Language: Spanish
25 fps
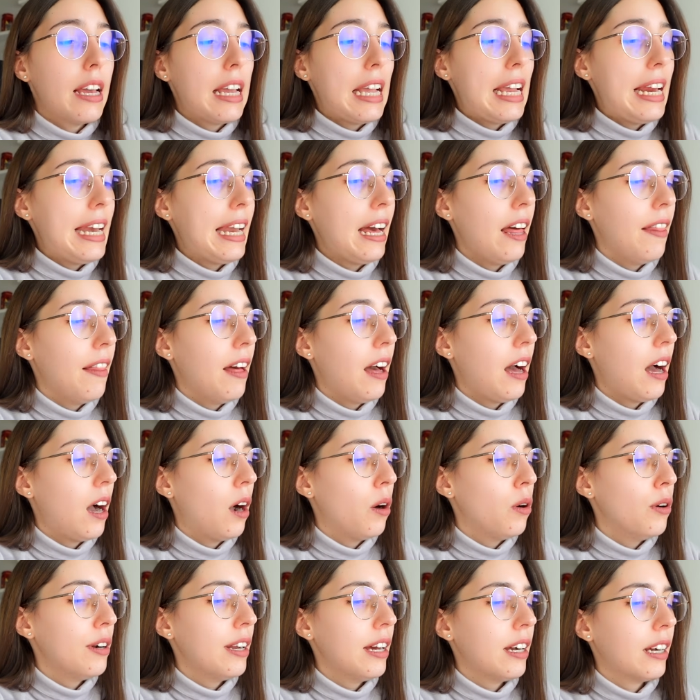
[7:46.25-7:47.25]
Y nada,
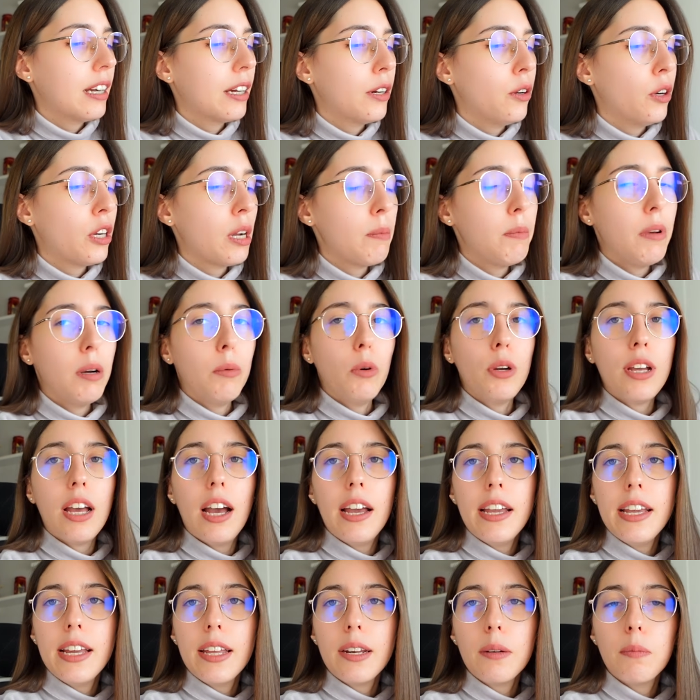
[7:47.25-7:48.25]
ahora creo que me voy
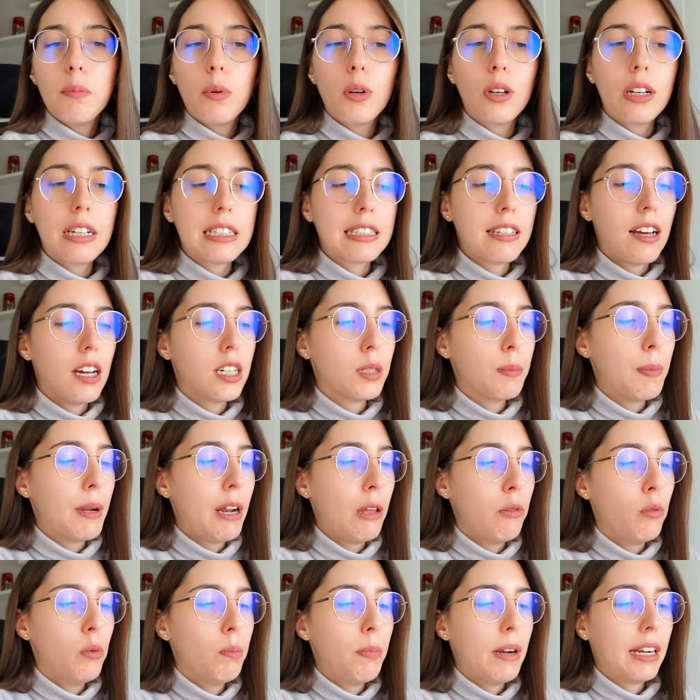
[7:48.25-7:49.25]
a ir porque estaba
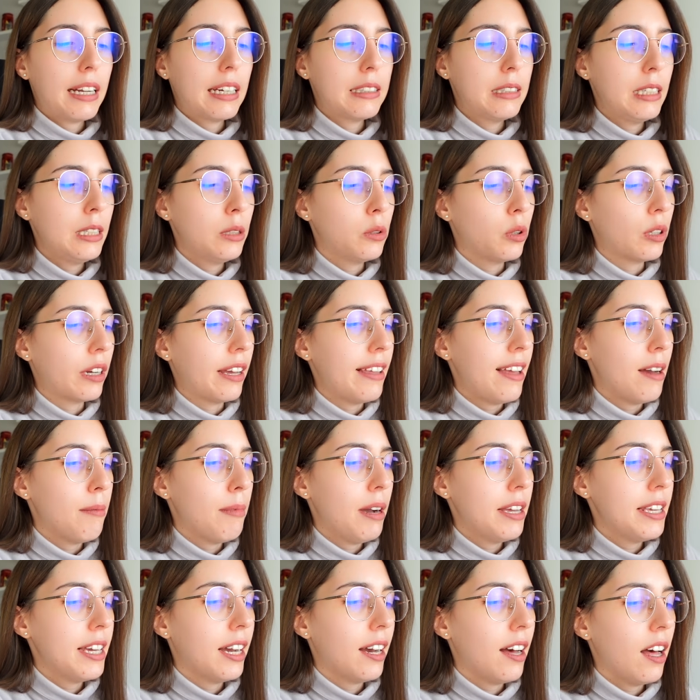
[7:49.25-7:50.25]
esperando un paquetito que ya
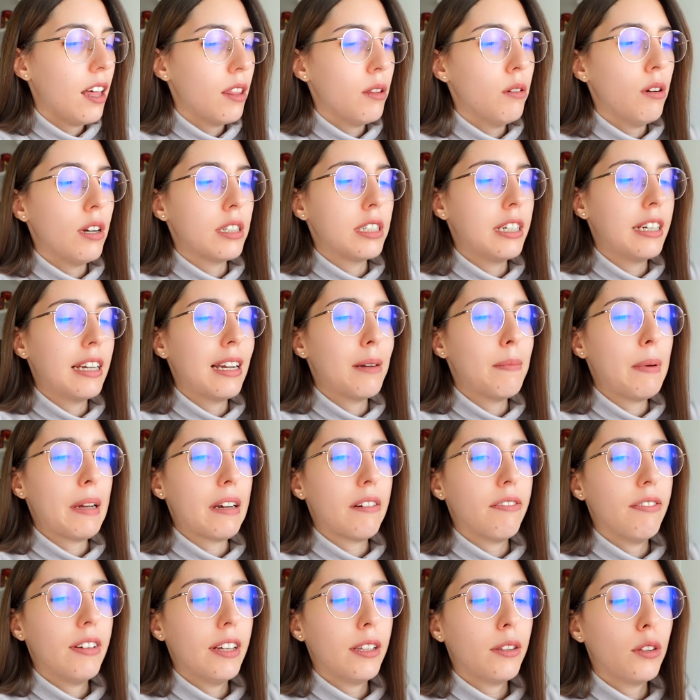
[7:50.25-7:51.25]
me ha llegado, así que
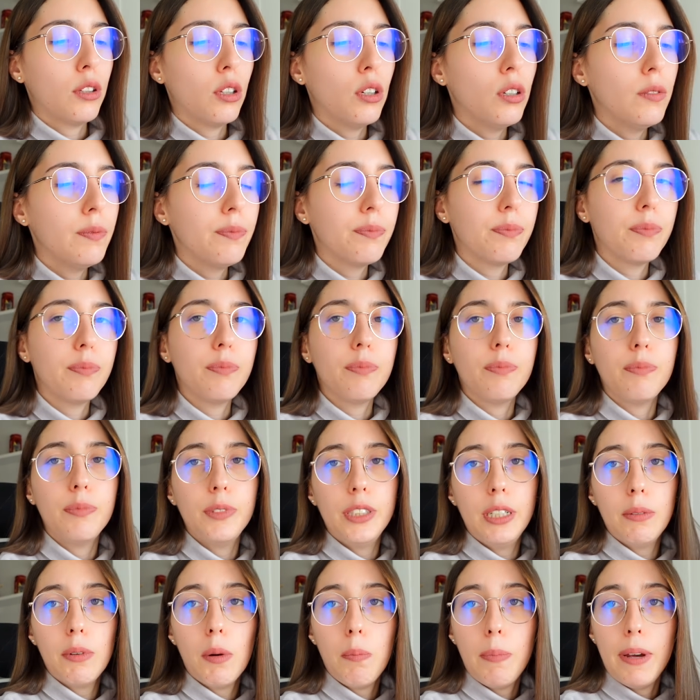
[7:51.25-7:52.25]
perfecto.
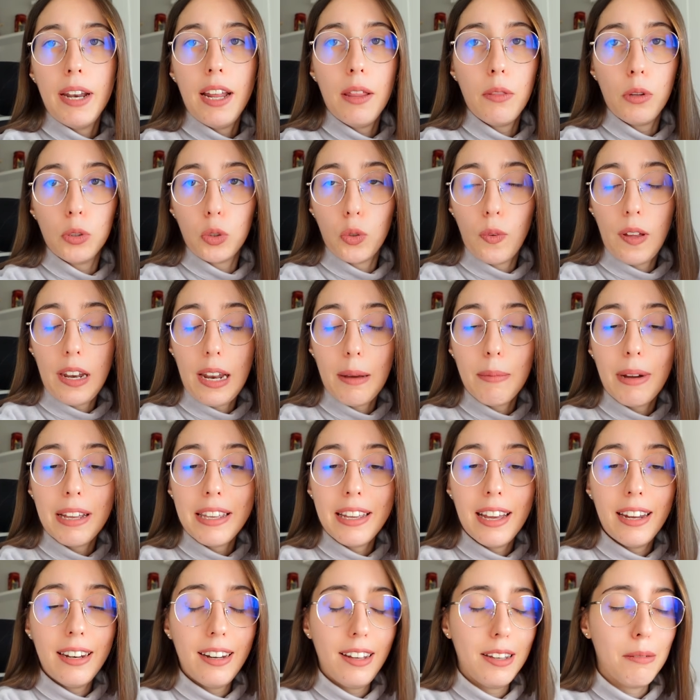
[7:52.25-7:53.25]
Llevo esperando toda la
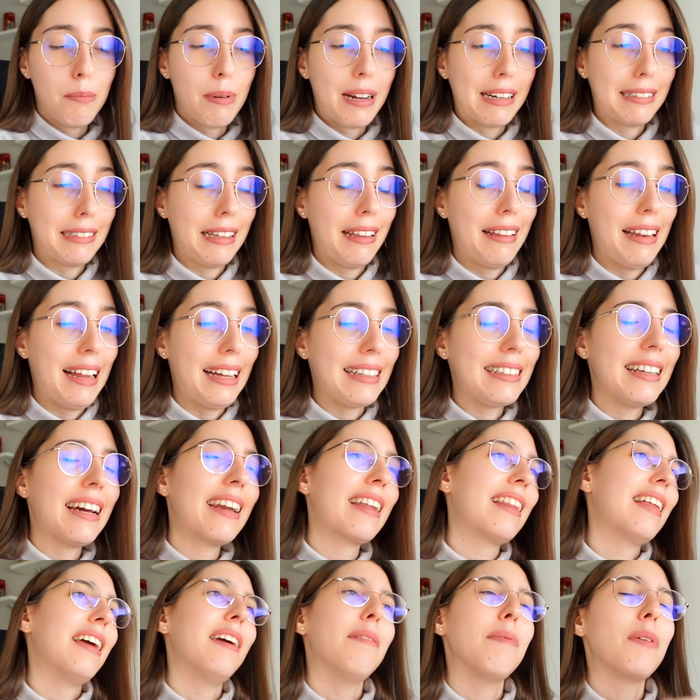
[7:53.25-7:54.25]
mañana y parte de la
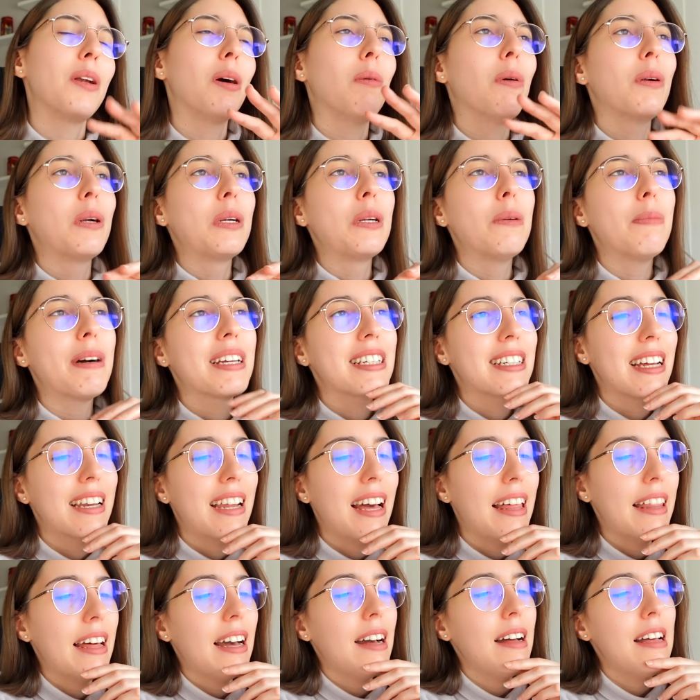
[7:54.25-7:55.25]
tarde, pero bueno, no pasa
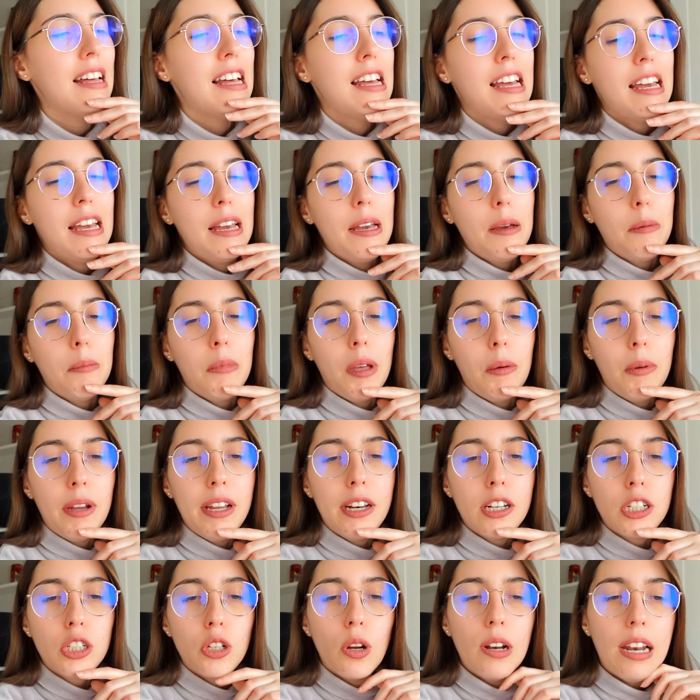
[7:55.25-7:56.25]
nada. Me voy a
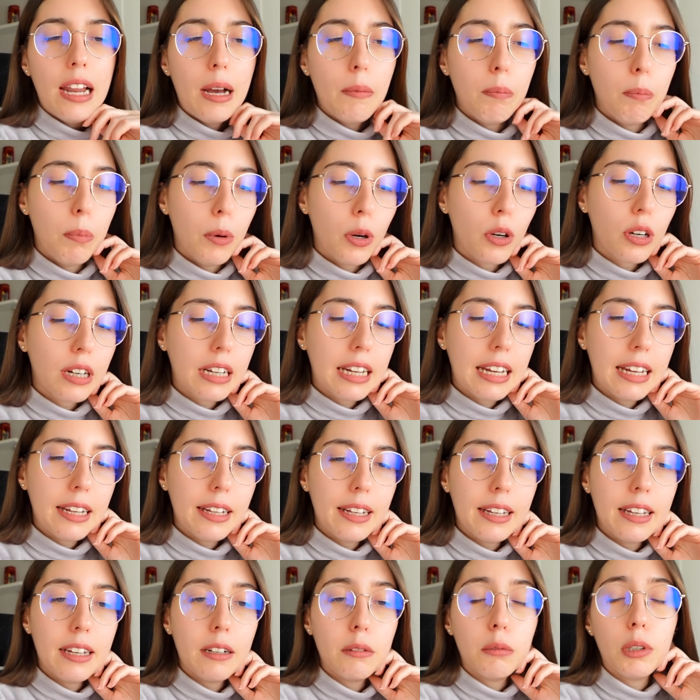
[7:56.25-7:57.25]
ir sola
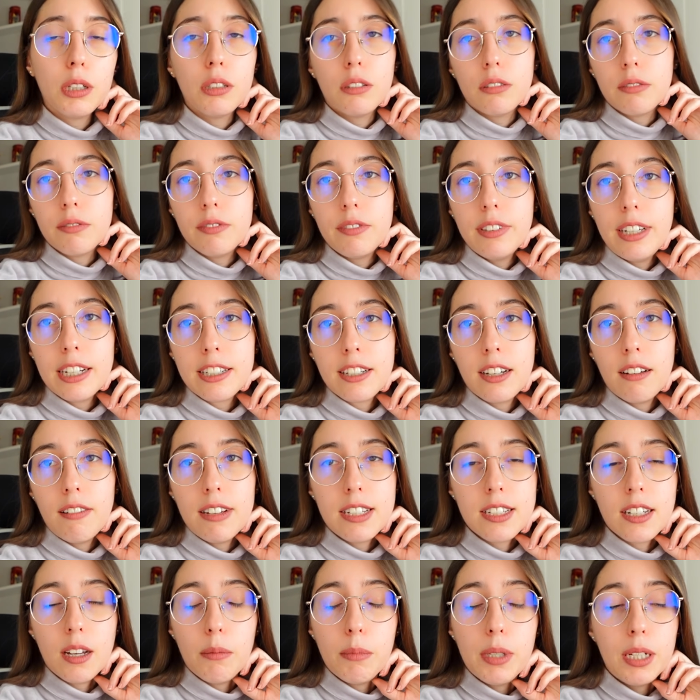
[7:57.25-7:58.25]
porque, bueno, ya
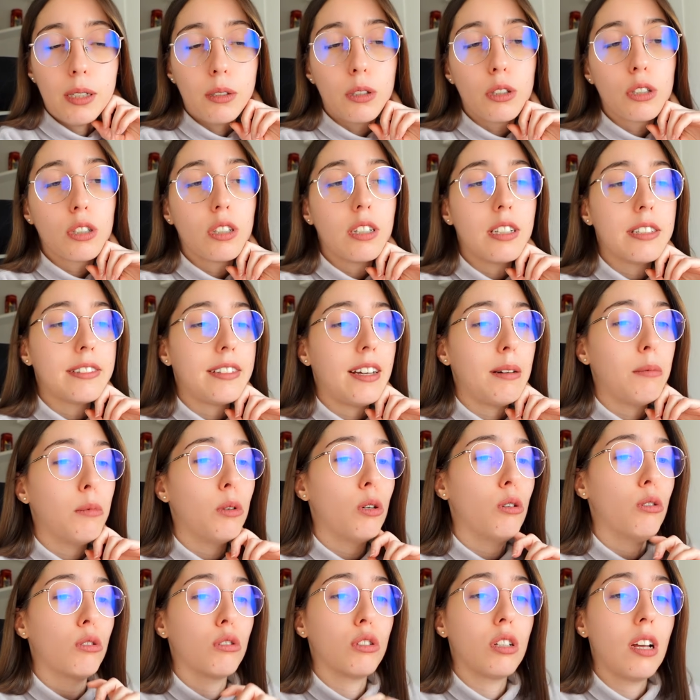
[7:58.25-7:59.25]
sabéis amigos,
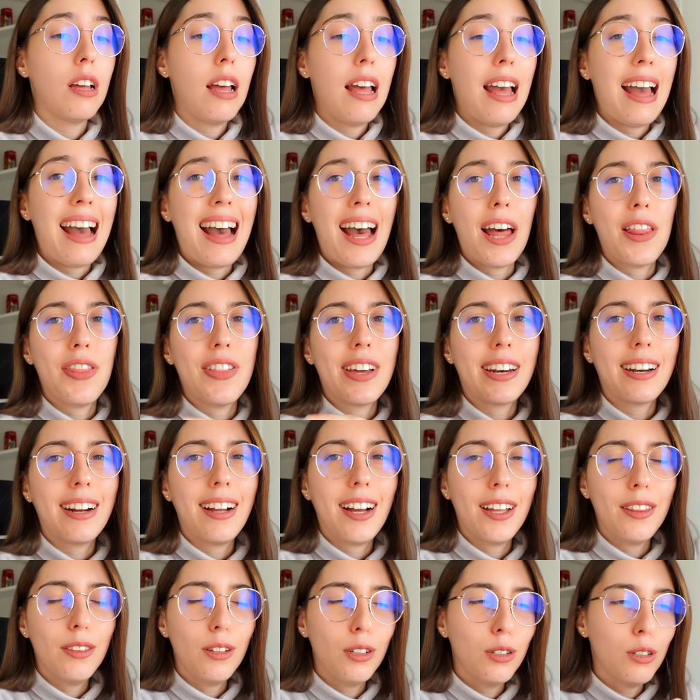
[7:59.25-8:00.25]
estamos
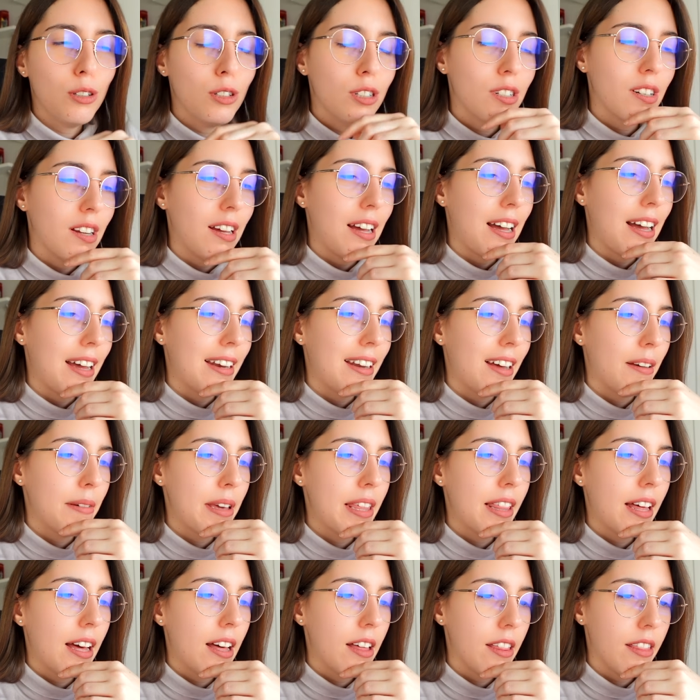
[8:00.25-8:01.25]
acercándonos a
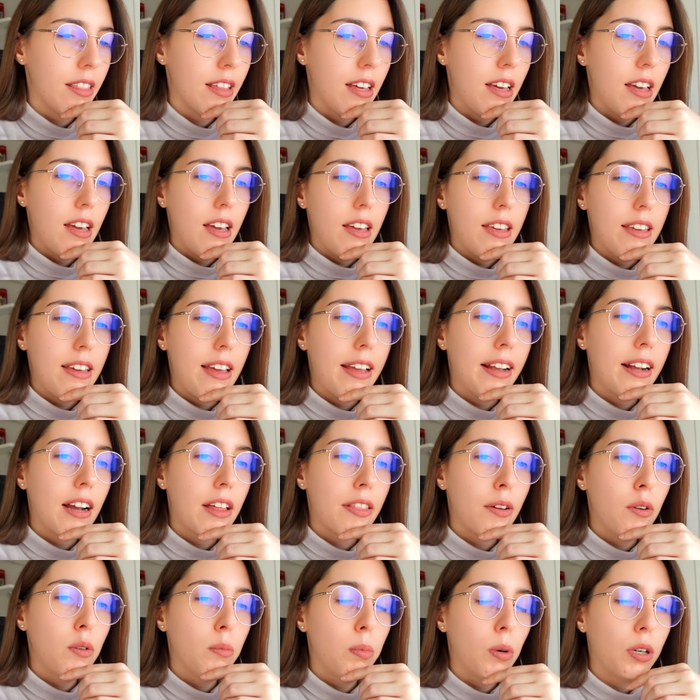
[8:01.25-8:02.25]
Navidad y hay que
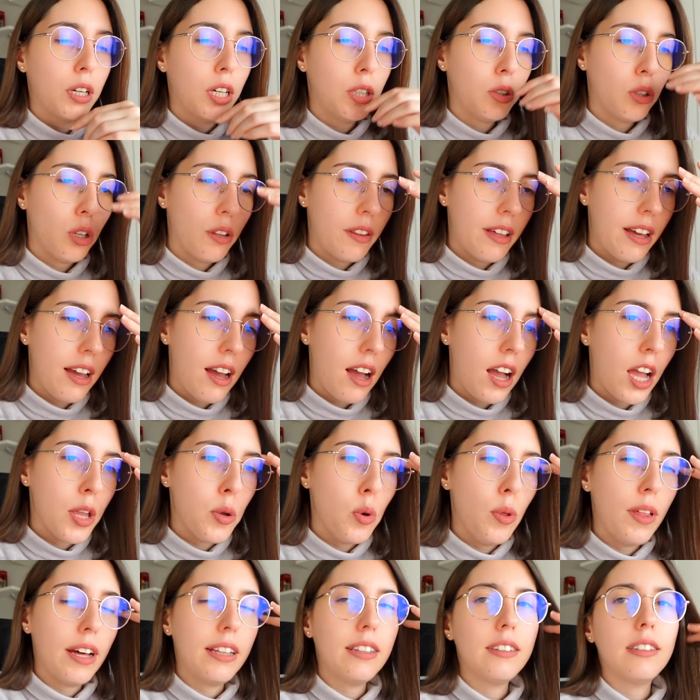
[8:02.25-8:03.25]
hacer un poquito de
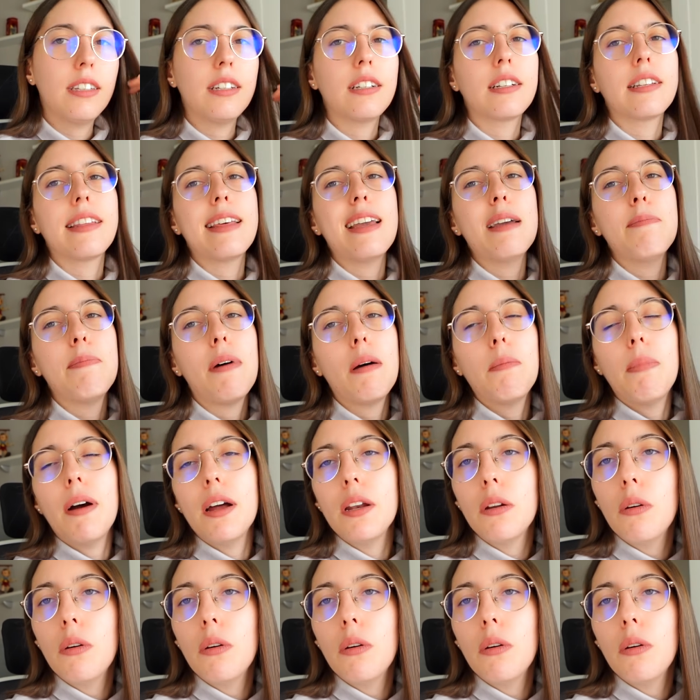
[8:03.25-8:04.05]
ayudantes de Papá